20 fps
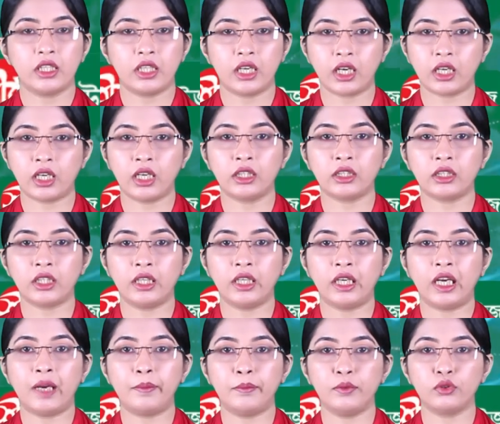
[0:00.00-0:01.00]

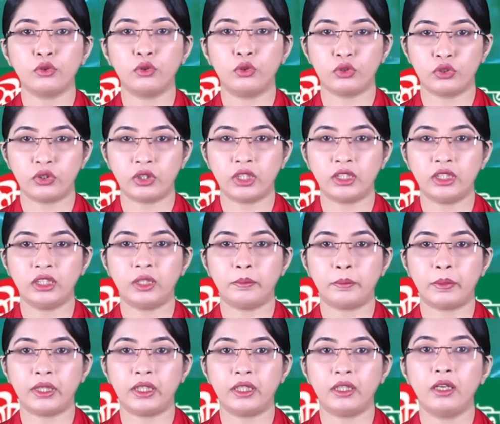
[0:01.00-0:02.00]
সাক্ষাৎকারে এমন ঘোষণা দিতে
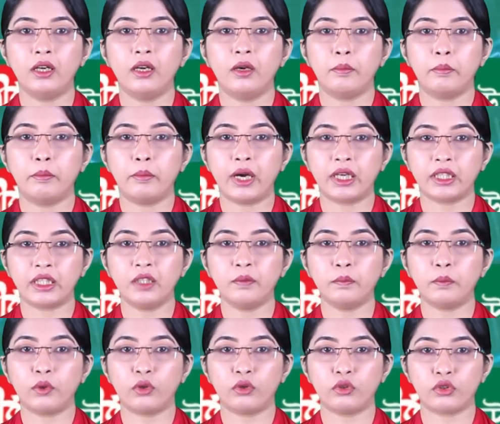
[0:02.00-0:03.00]
পারেন
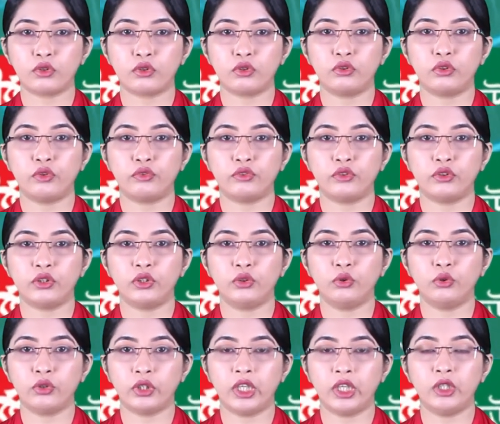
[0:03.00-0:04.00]
মার্কিন পররাষ্ট্র দপ্তরের
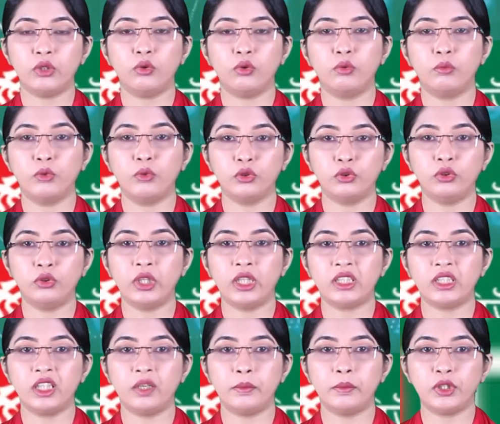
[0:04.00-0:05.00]
দক্ষিণ ও মধ্য
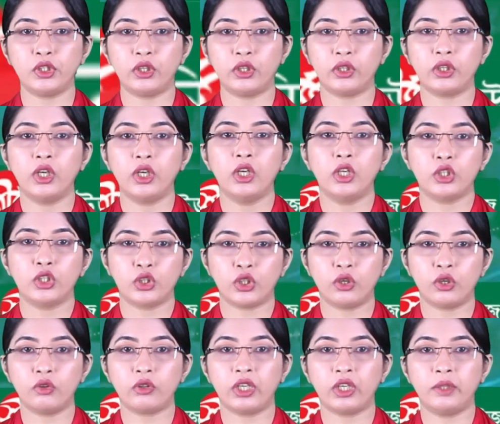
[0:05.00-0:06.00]
এশিয়া বিষয়ক
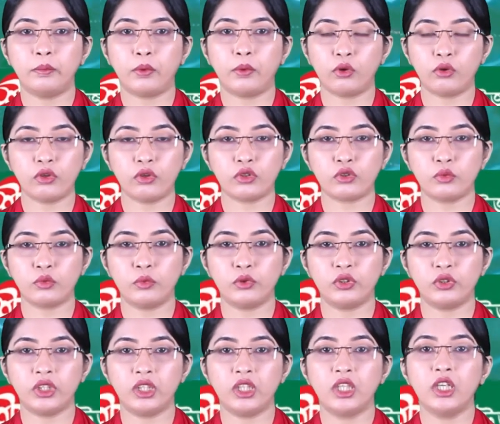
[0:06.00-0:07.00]
সহকারী
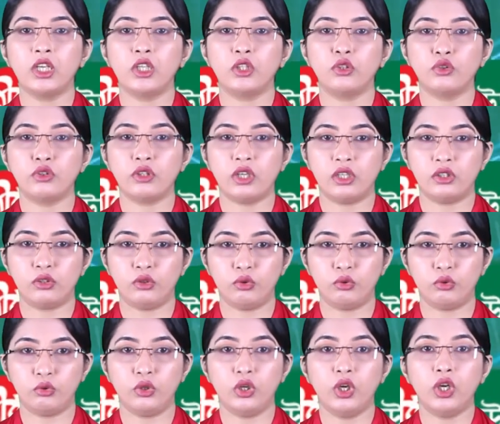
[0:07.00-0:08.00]
পররাষ্ট্রমন্ত্রী ডোনাল্ড
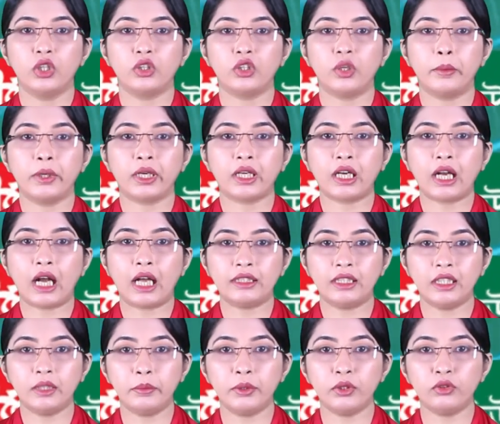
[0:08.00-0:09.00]
লু তবে
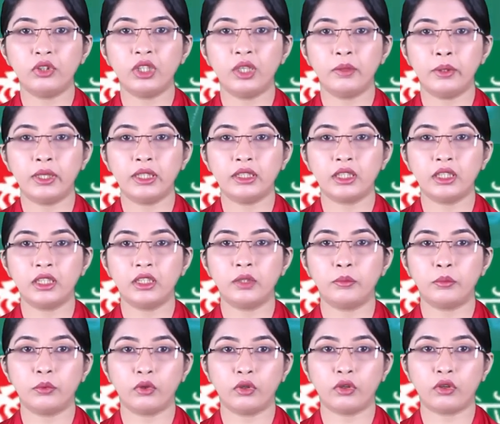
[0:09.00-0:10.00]
কাদের বিরুদ্ধে ভিসা
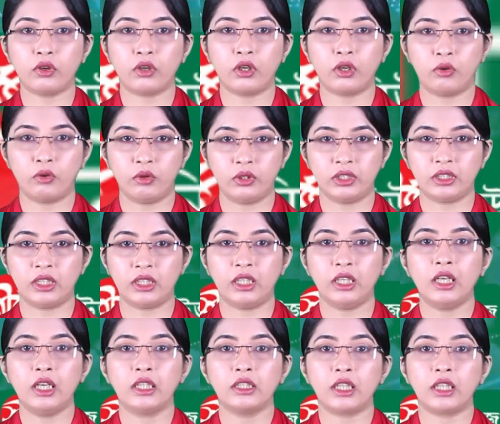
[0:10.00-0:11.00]
নীতি প্রয়োগ করা হয়েছে
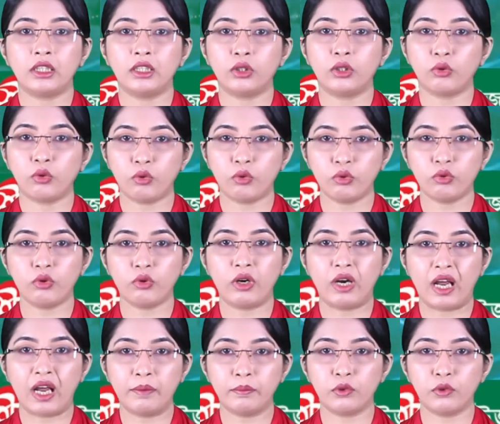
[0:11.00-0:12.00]
তাদের কোনো
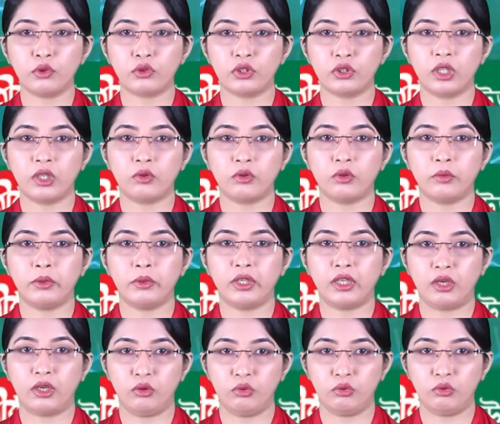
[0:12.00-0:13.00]
নাম ঘোষণা করবেন
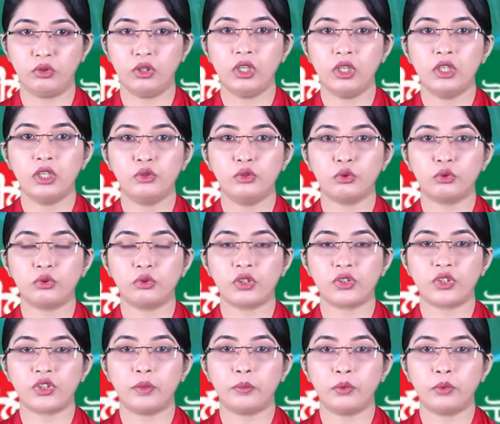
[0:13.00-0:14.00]
না লু
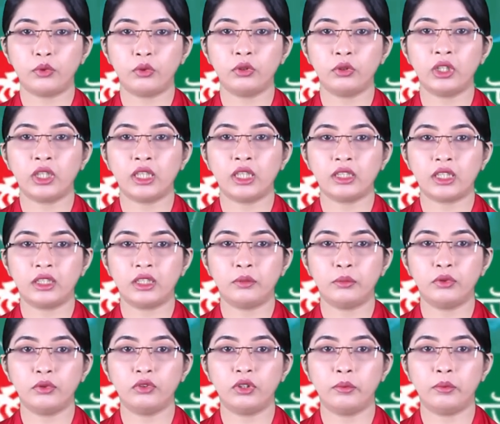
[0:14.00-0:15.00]
যুক্তরাষ্ট্রের পক্ষ থেকে
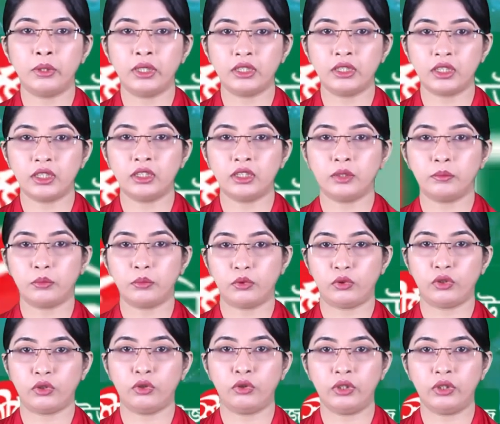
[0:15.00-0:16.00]
যাদের বিরুদ্ধে ভিসা নীতির
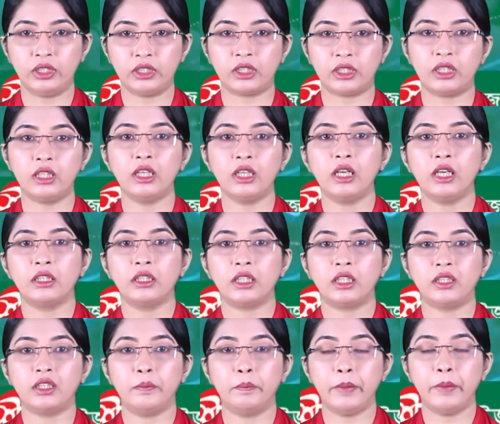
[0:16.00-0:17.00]
প্রয়োগ হয়েছে
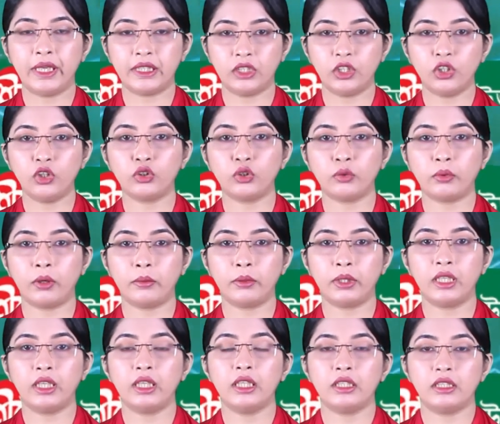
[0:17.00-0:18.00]
তাদের
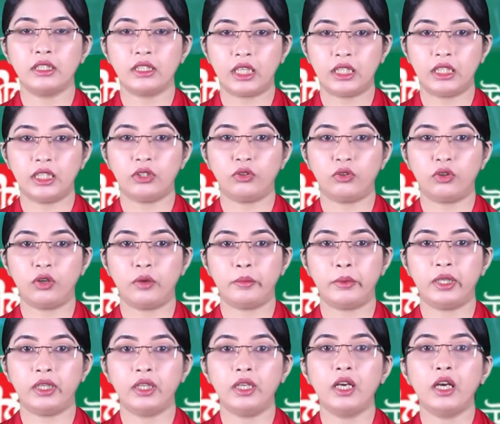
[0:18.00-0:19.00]
ব্যক্তিগতভাবে জানিয়ে দেওয়া
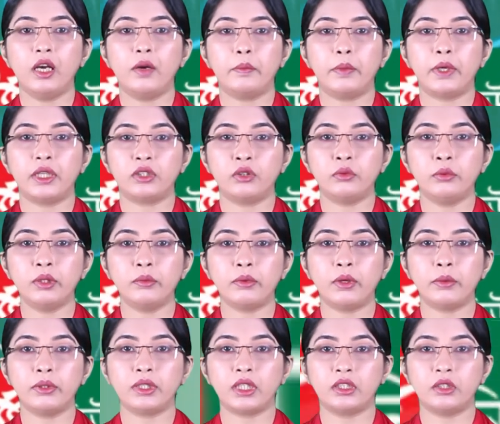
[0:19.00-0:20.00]
হবে
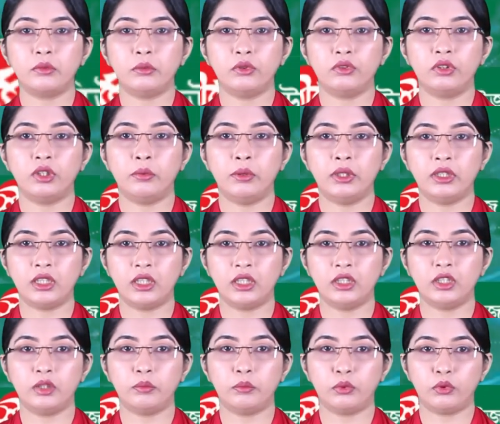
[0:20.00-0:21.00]
প্রাথমিকভাবে যাদের বিরুদ্ধে ভিসা
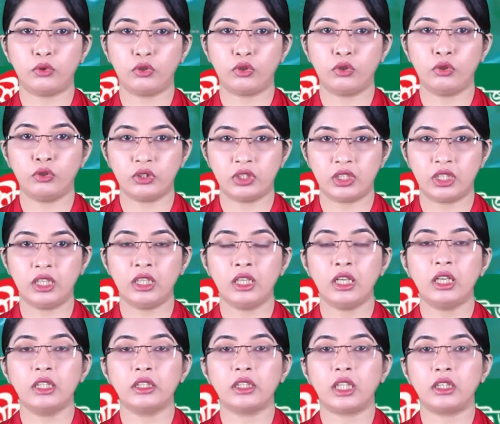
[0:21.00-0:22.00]
নীতির প্রয়োগ হচ্ছে
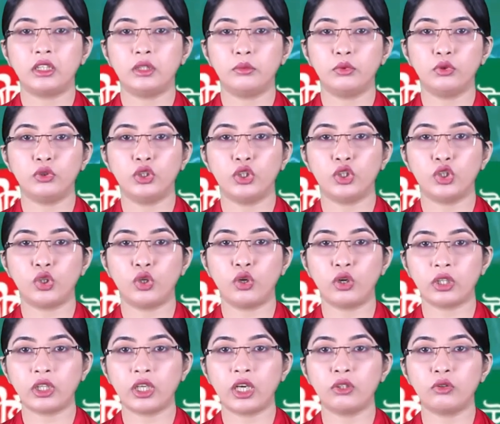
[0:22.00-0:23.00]
তাদের মধ্যে
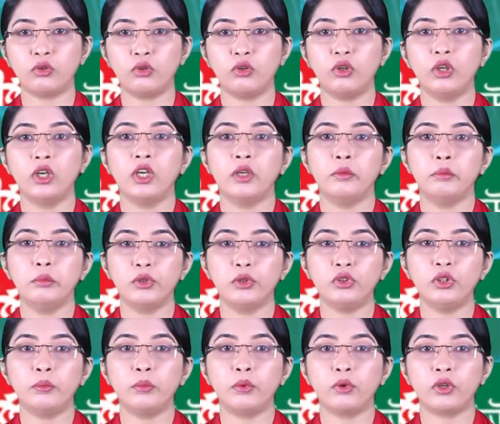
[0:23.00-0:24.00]
সরকার ও
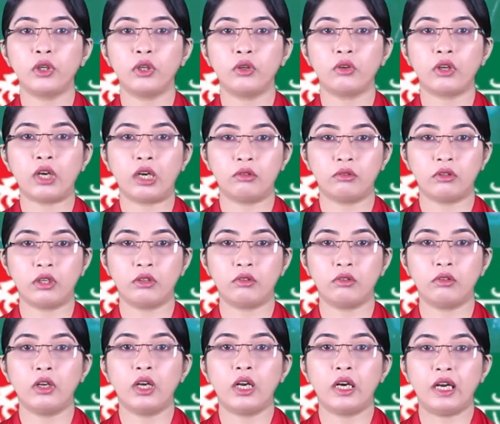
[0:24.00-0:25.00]
বিরোধী পক্ষেরও কারো
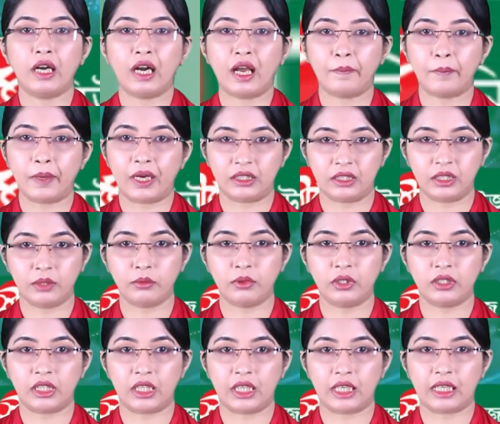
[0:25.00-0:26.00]
কারো নাম আছে
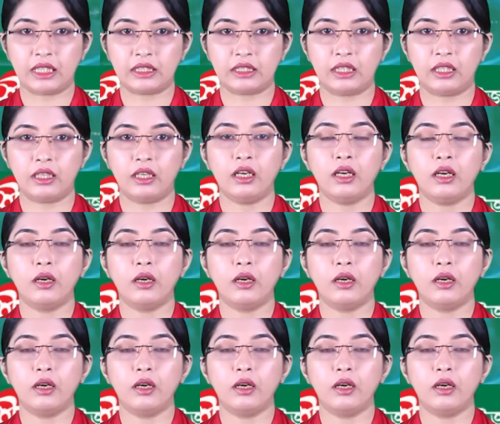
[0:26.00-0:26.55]
বলে জানা গেছে